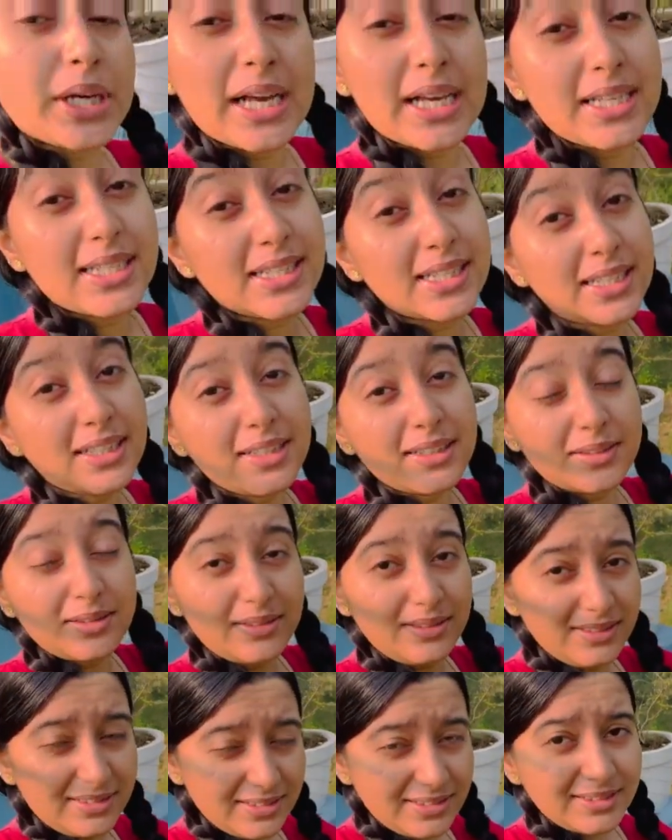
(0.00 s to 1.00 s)
গাছটা
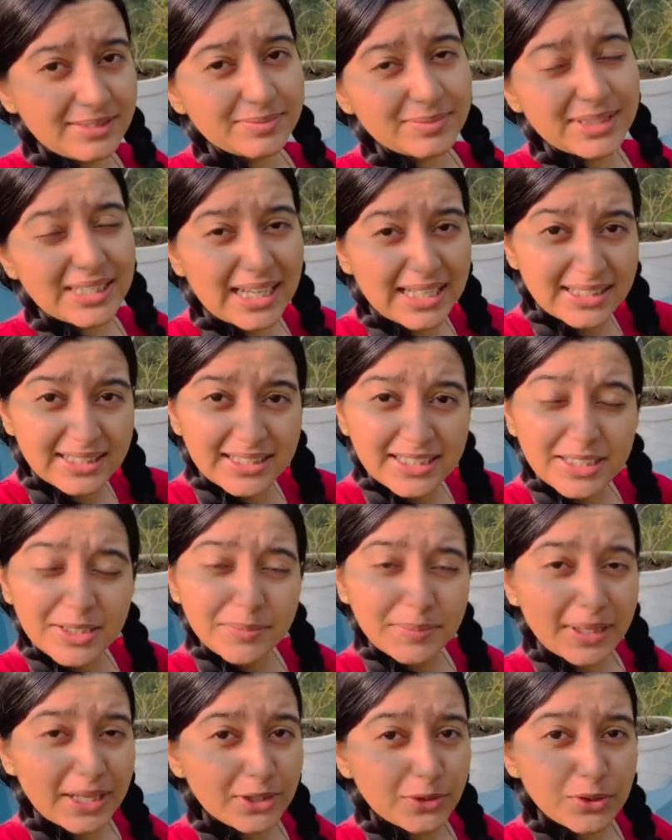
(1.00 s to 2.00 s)
ছাদ থেকে
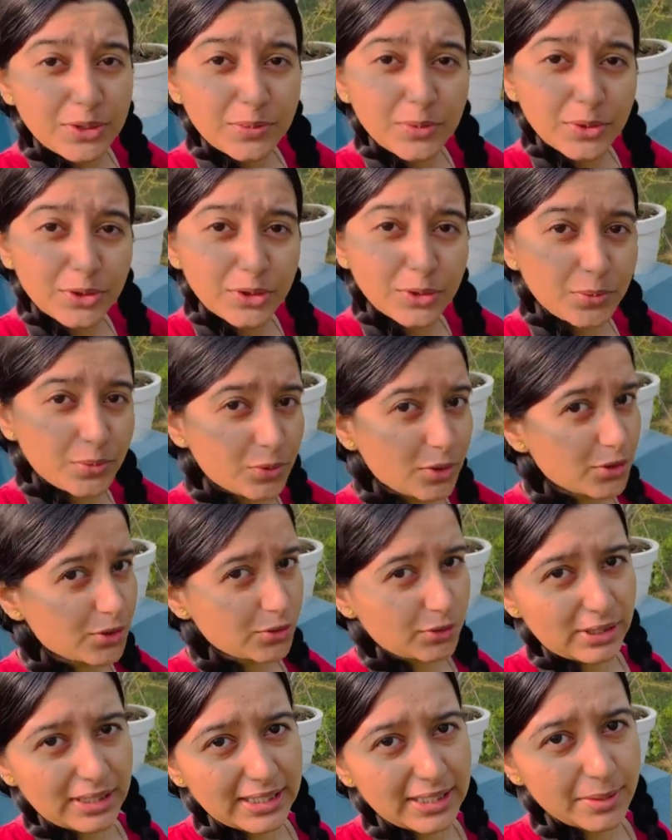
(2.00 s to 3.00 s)
ব্যালকনি পর্যন্ত পুরো
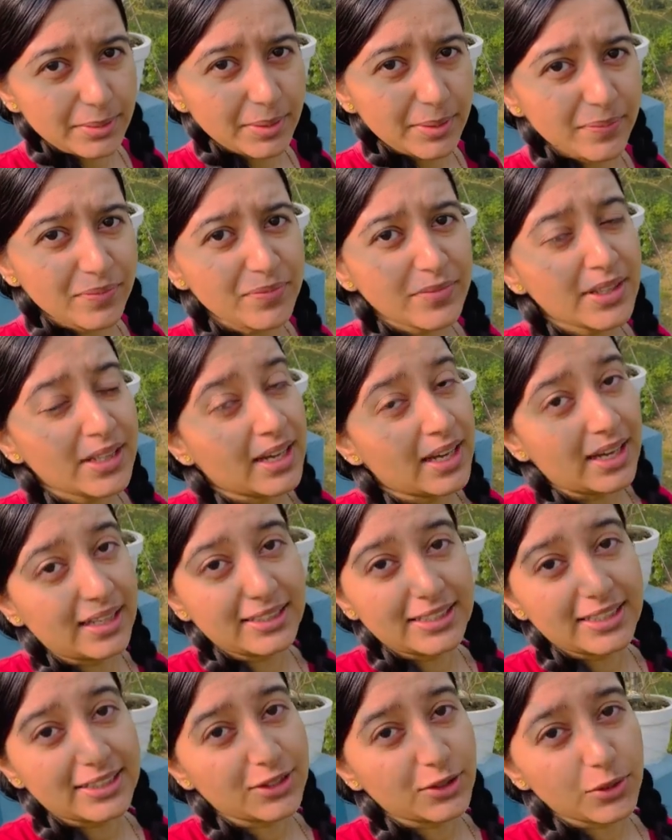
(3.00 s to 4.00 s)
চলে যাবে আর
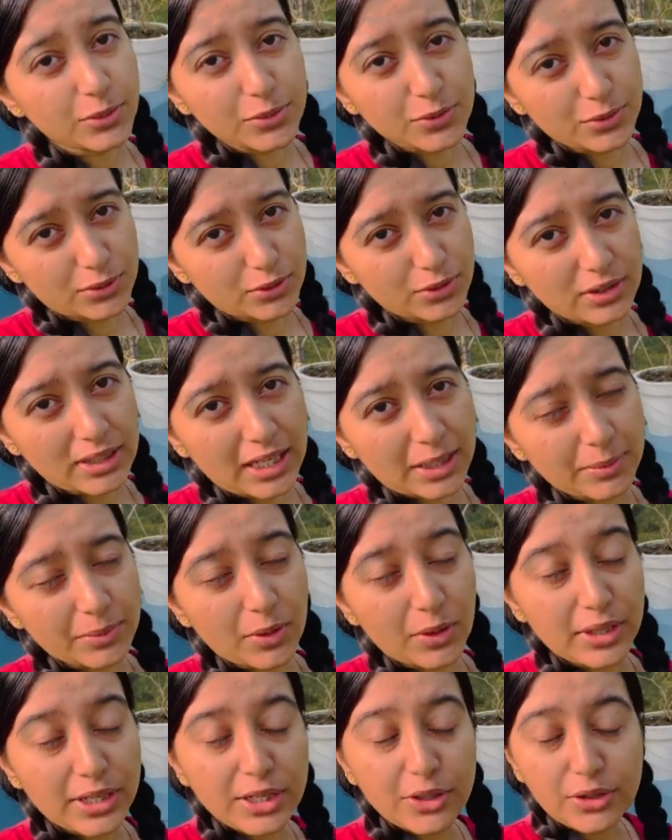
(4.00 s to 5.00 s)
দেখতে খুব সুন্দর লাগবে
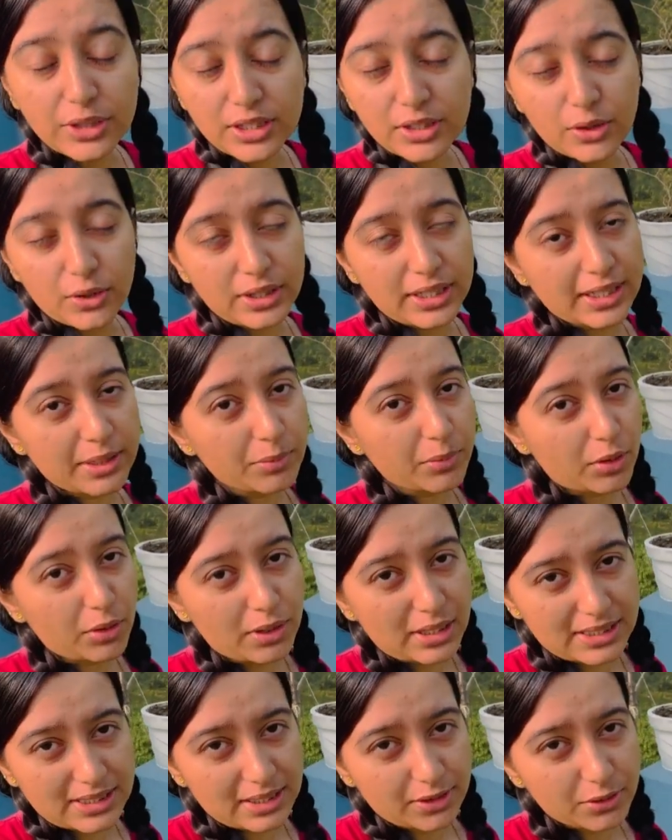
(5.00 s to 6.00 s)
অনেক অনেক অনেক বড়
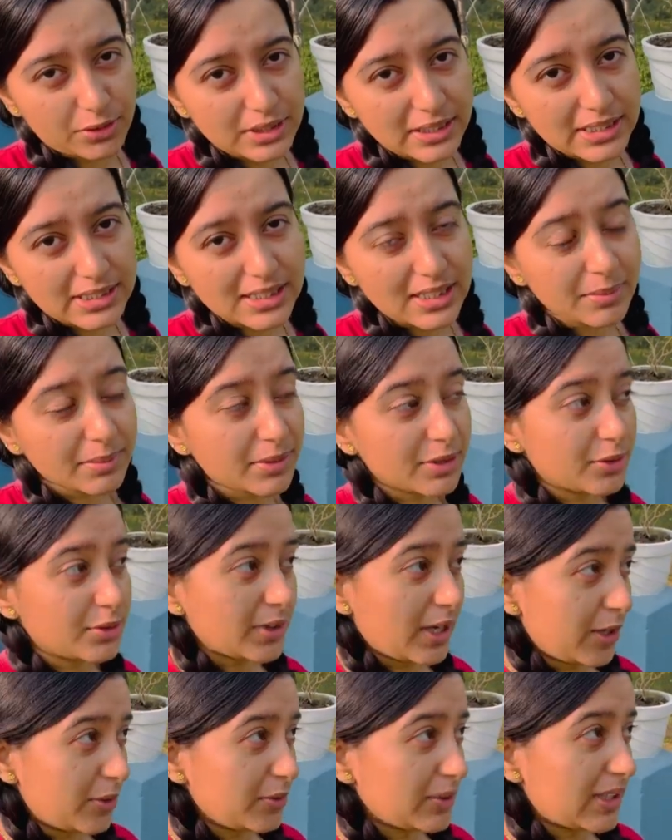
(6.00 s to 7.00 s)
আশা করে নিয়েছিলাম
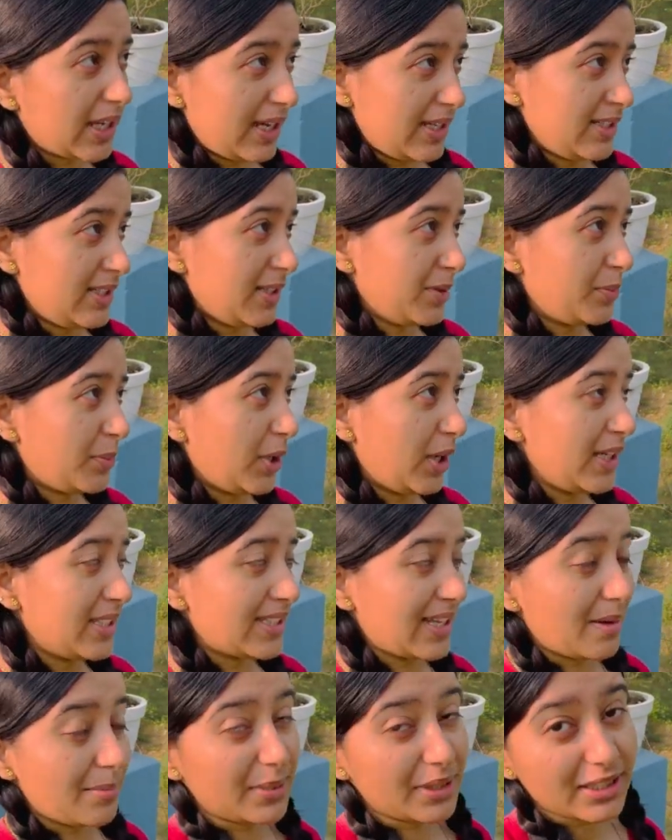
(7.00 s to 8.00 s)
কিন্তু এখন গাছটার
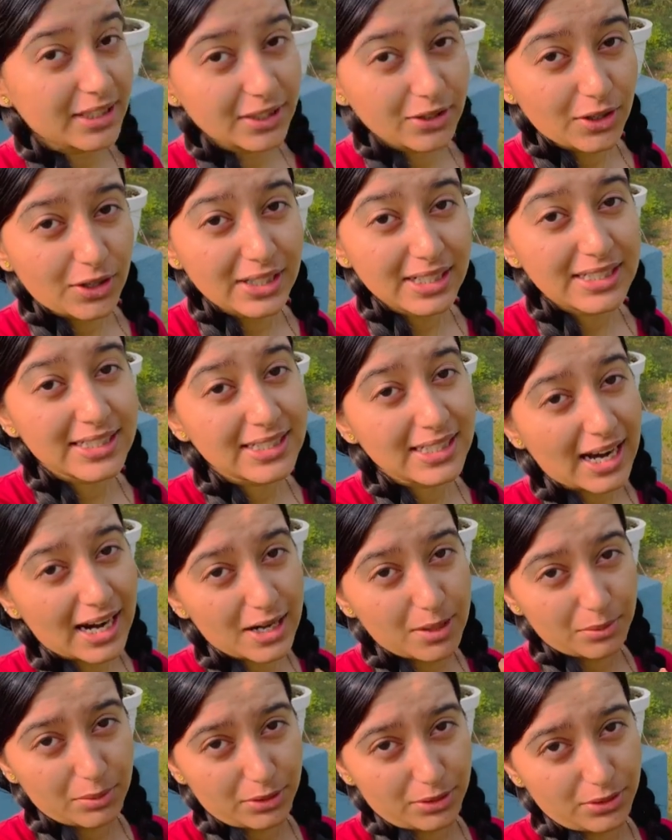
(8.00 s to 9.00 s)
বয়স আমাদের ঘরে
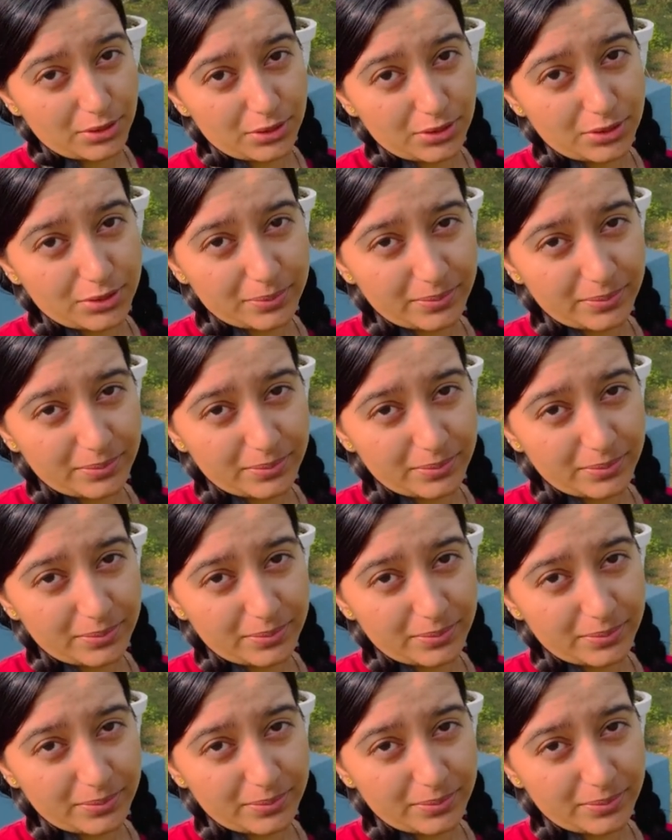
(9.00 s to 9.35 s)
চার বছর